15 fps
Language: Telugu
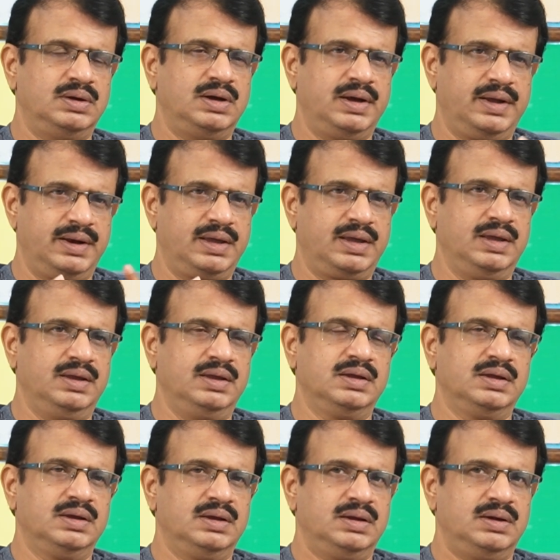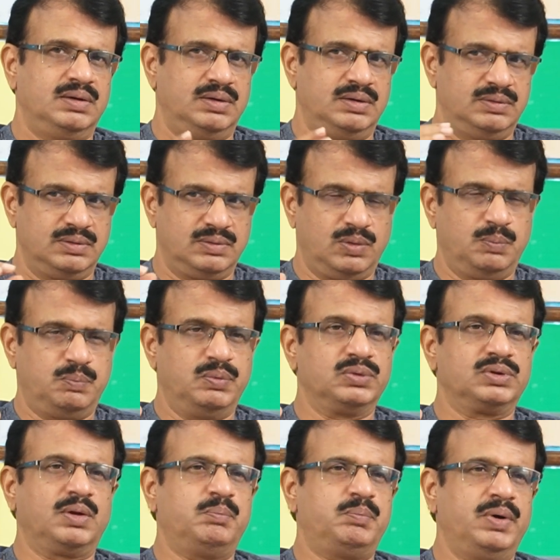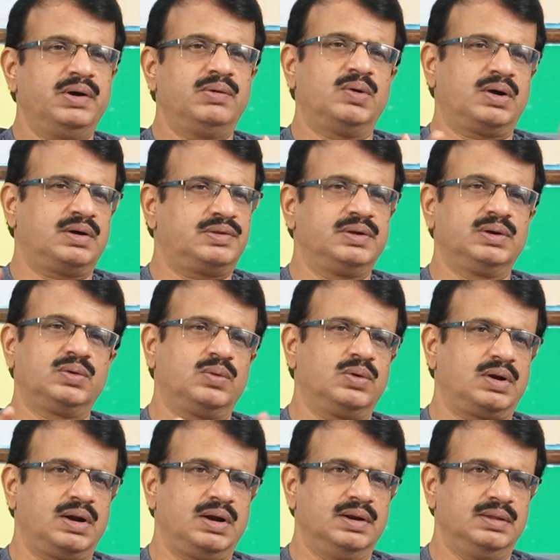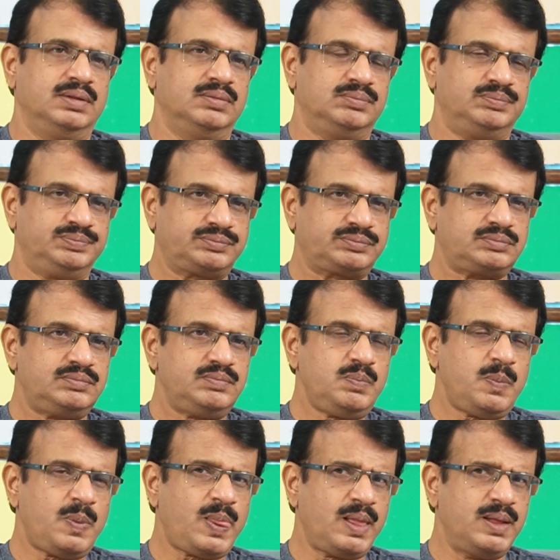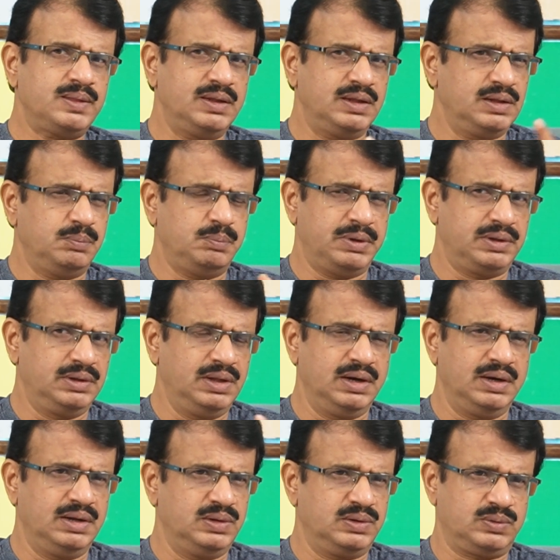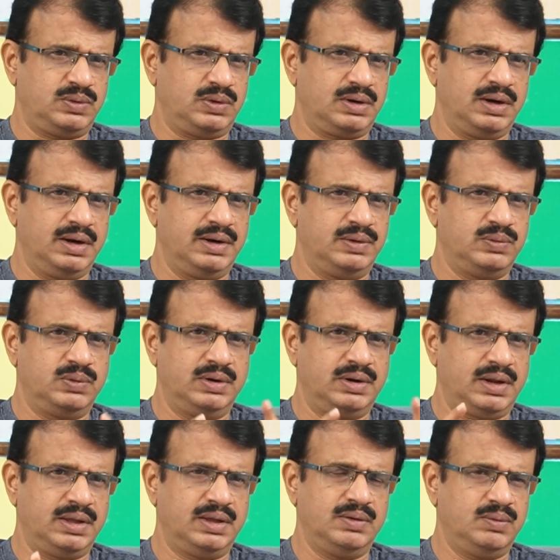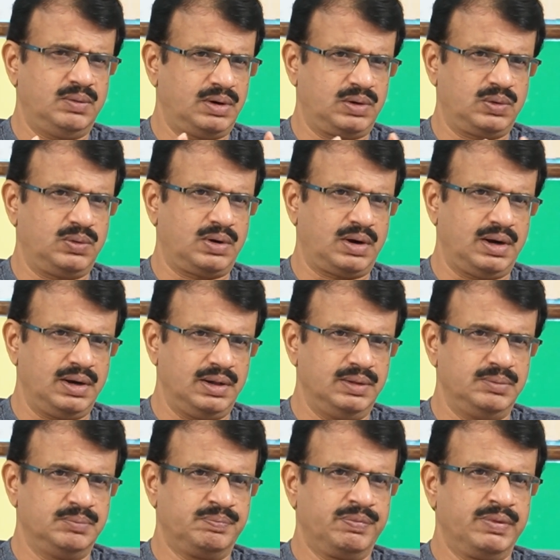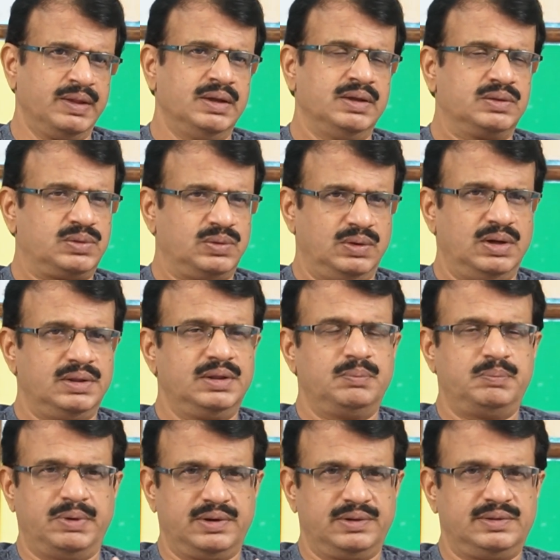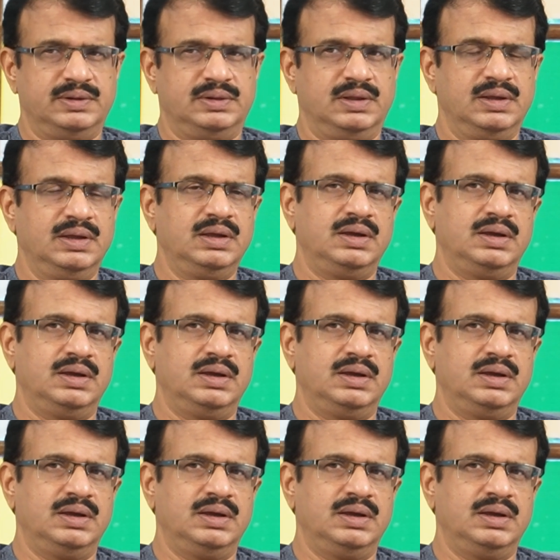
ఆయనకి కుప్పం తప్ప ఒక సీటు కూడా రాలేదు దాదాపు పద్నాలుగు నియోజకవర్గాలు ఎన్నో ఉంటే ఒకటి కూడా రాలేదు సో అది పరిస్థితి